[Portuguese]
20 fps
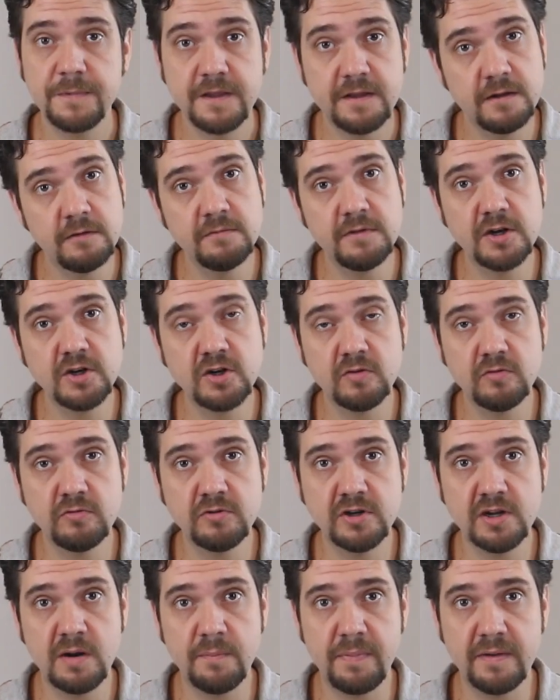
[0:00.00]
que não deixa a
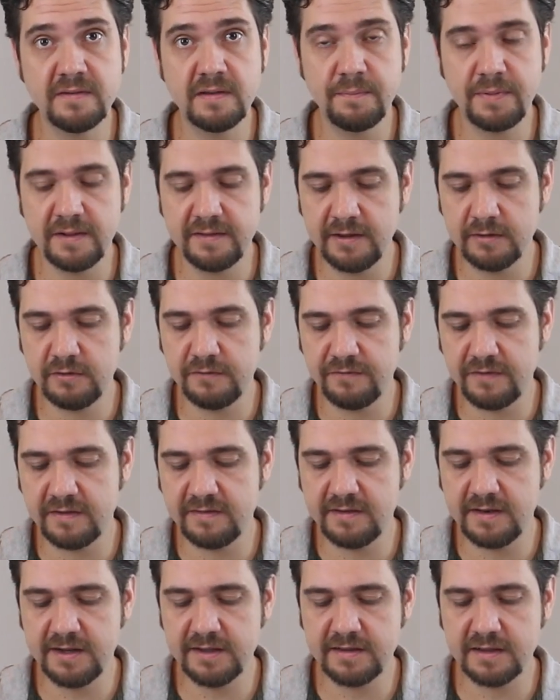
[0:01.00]
sujeira passar para dentro e
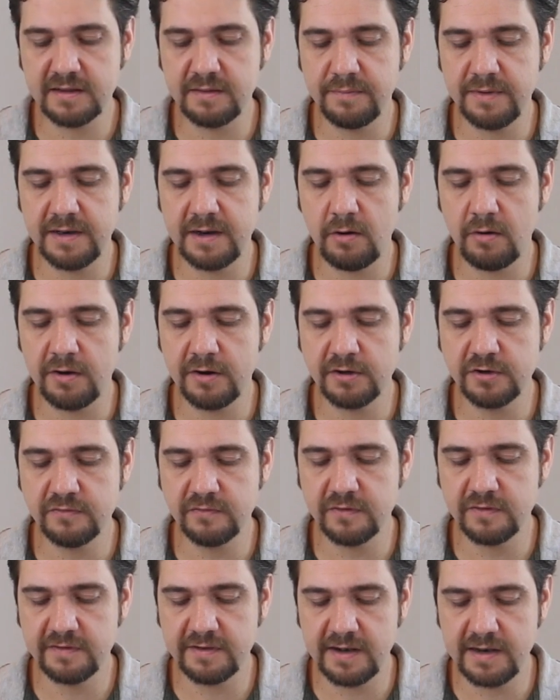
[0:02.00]
facilita também na hora de
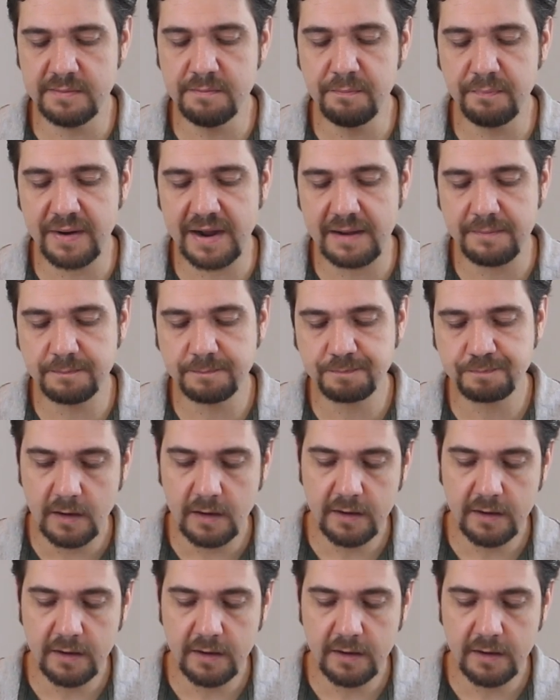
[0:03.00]
você limpar.